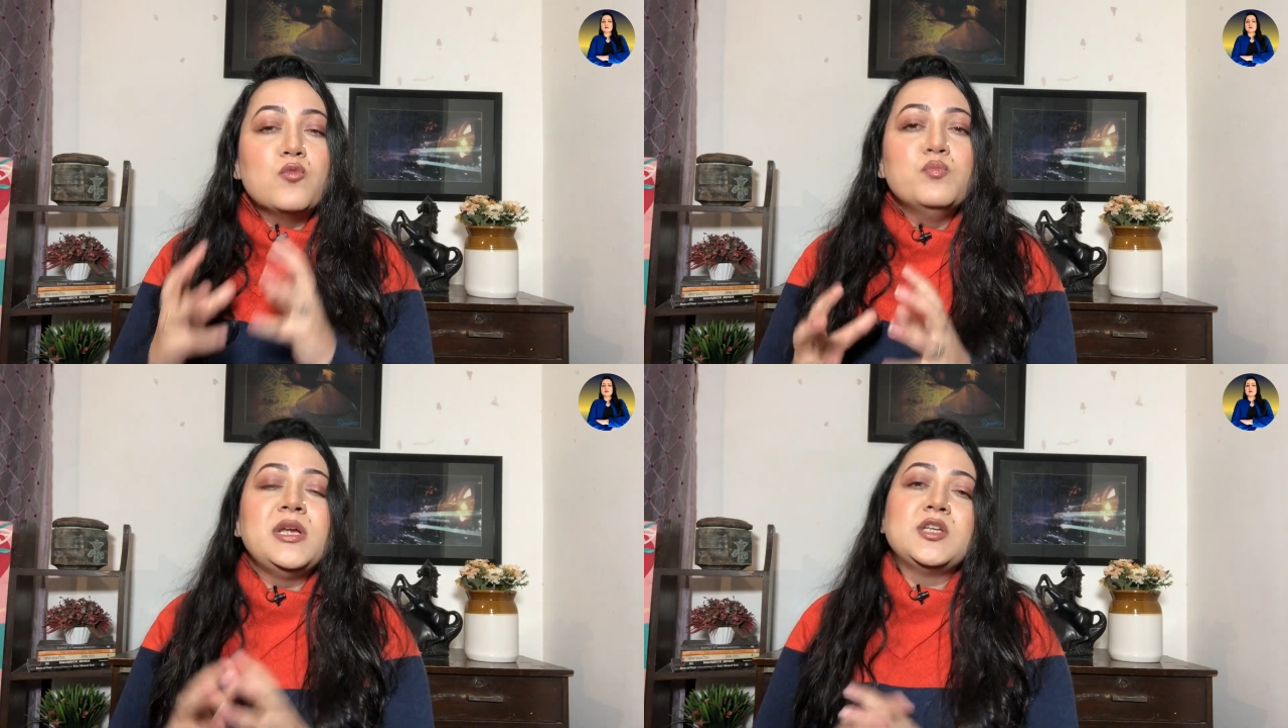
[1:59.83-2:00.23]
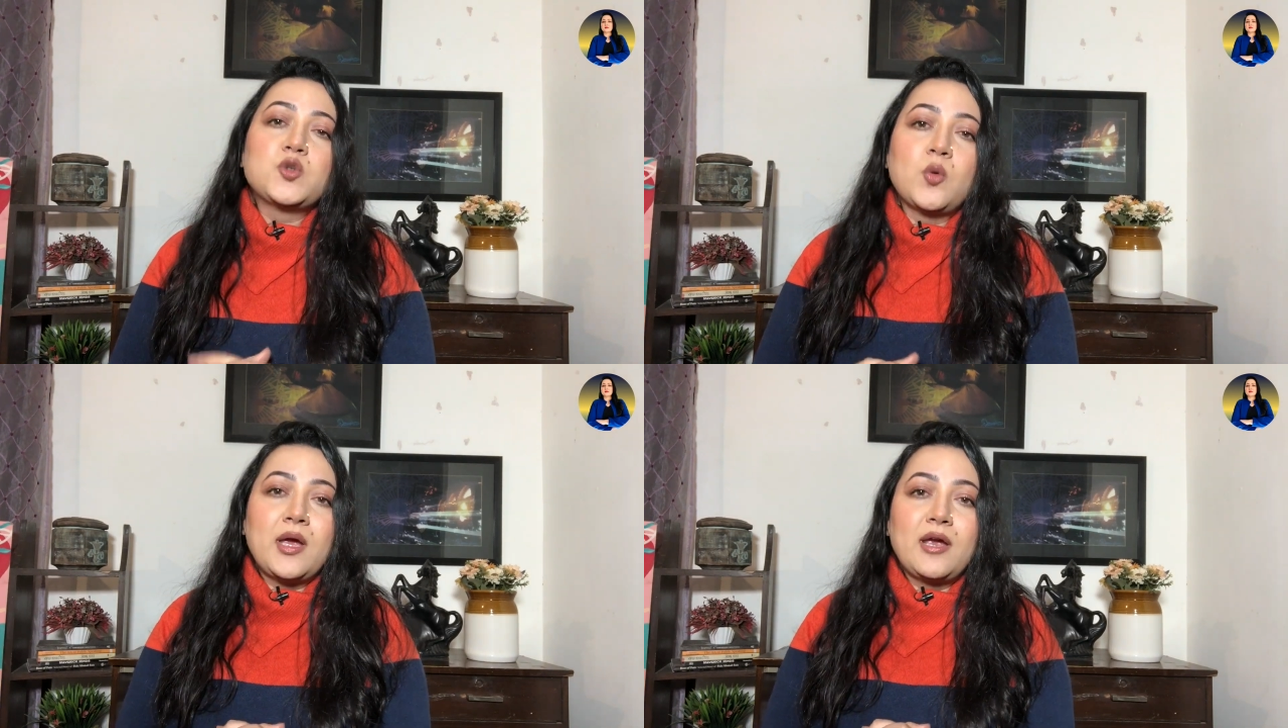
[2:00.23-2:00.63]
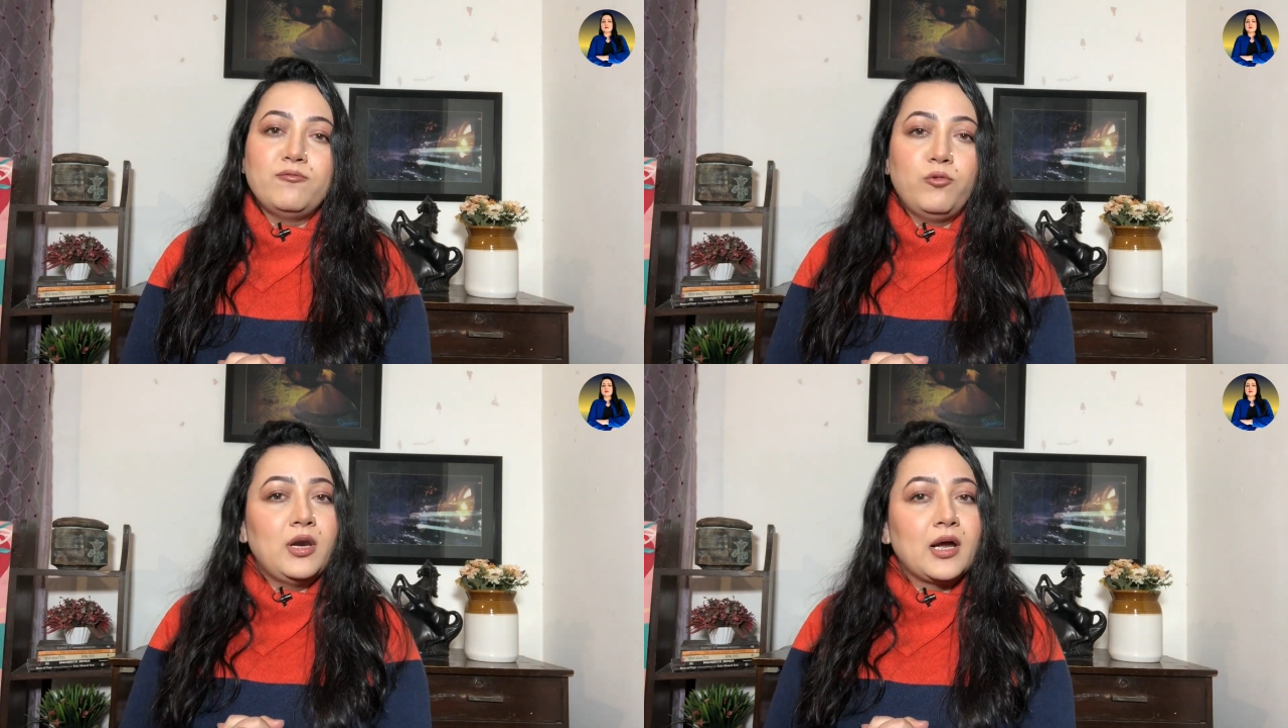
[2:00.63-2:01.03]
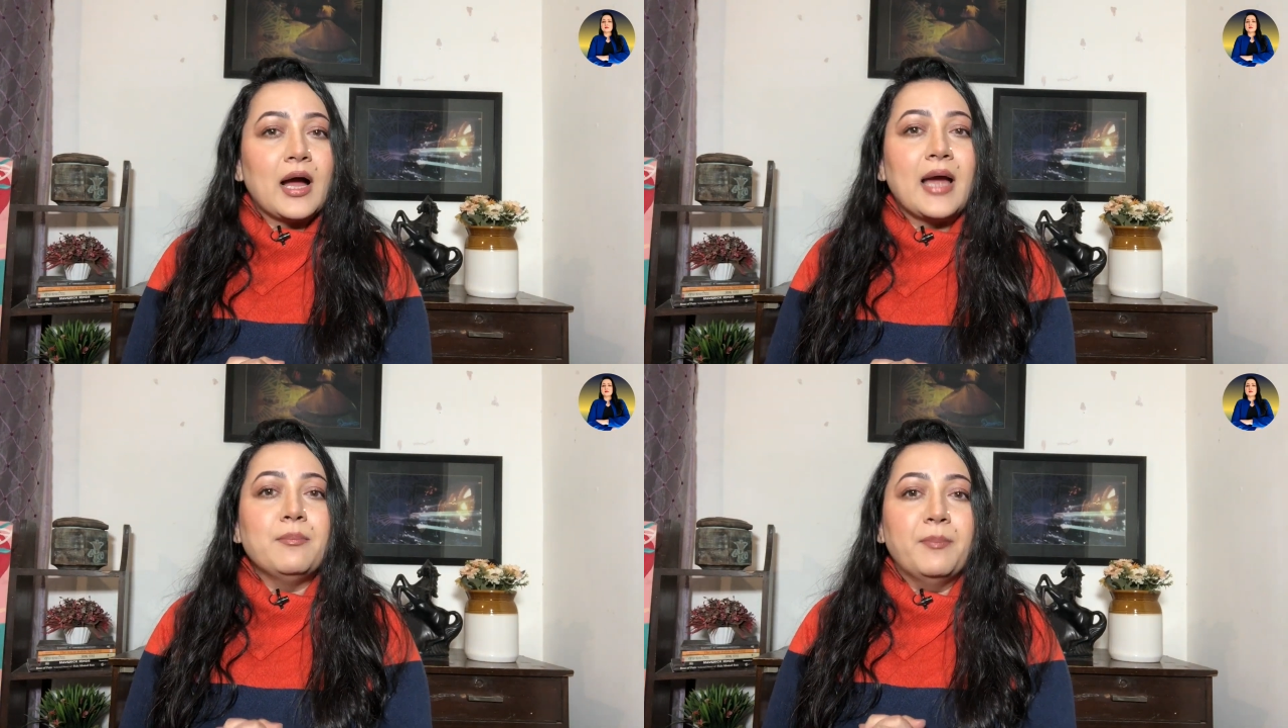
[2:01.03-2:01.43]
उम्मीद जो है वो
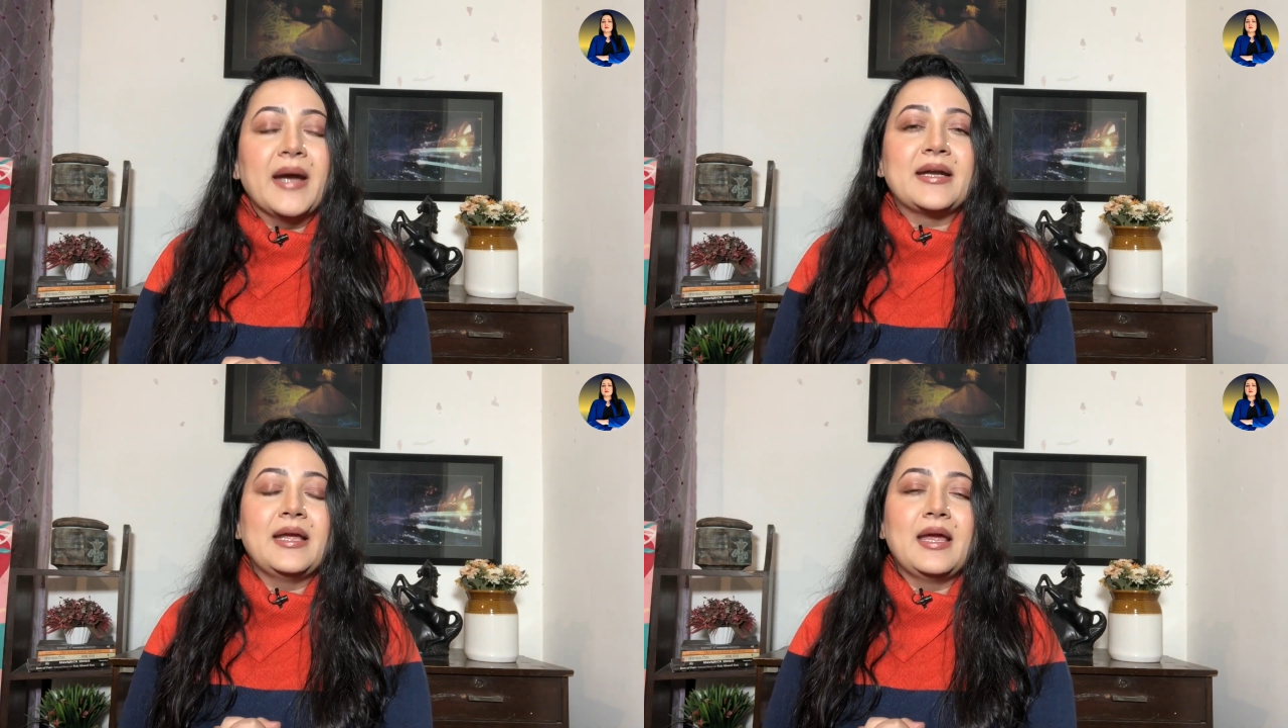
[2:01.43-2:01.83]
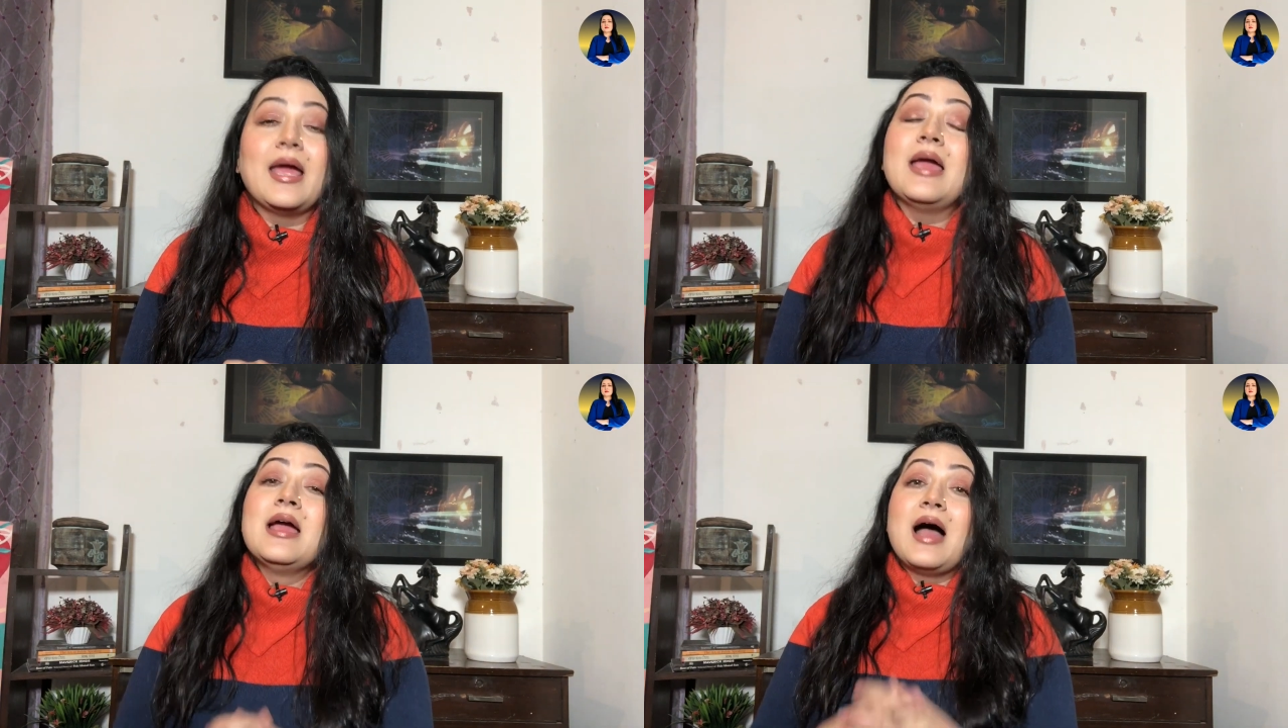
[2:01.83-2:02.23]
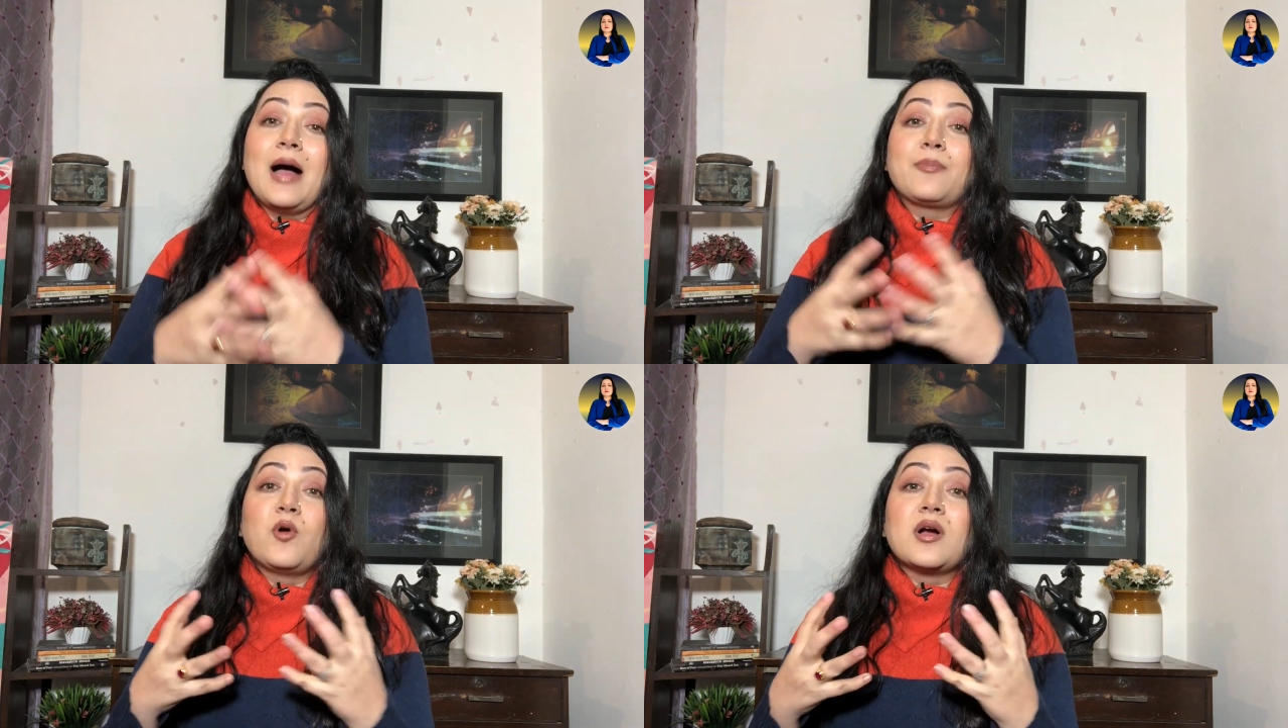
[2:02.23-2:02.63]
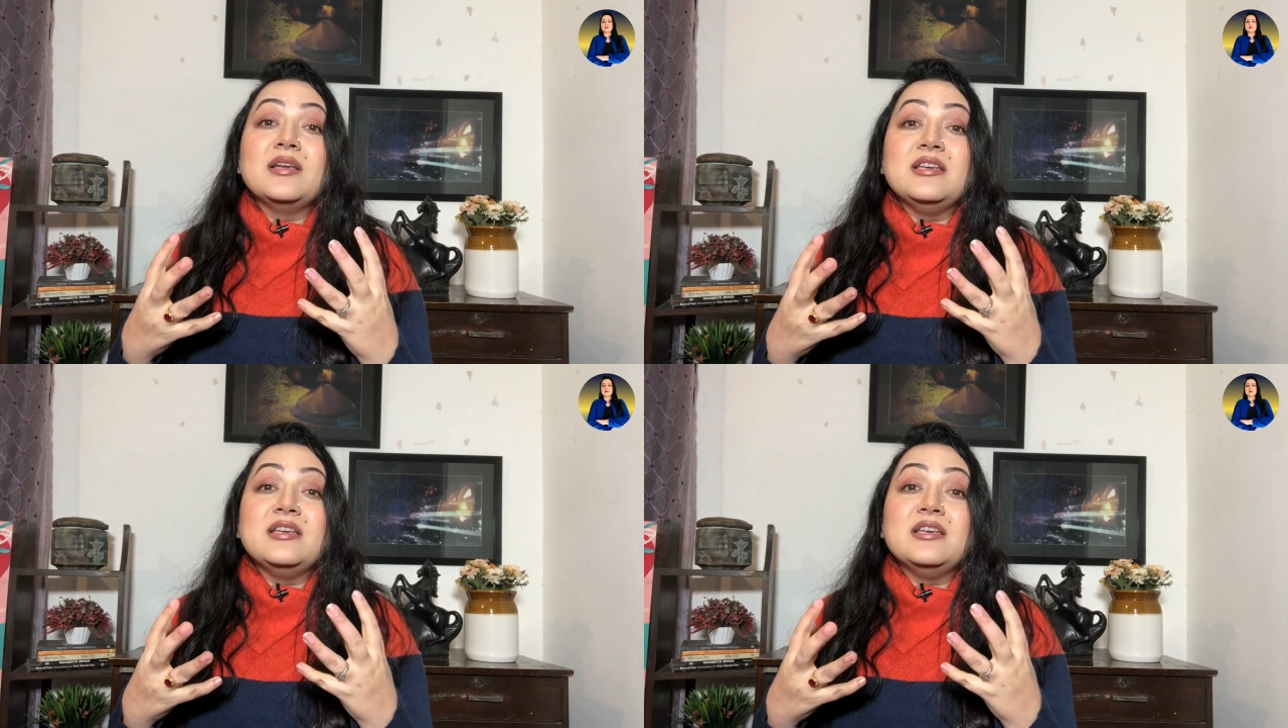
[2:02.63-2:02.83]
लगाए बैठे हैं आपको अगर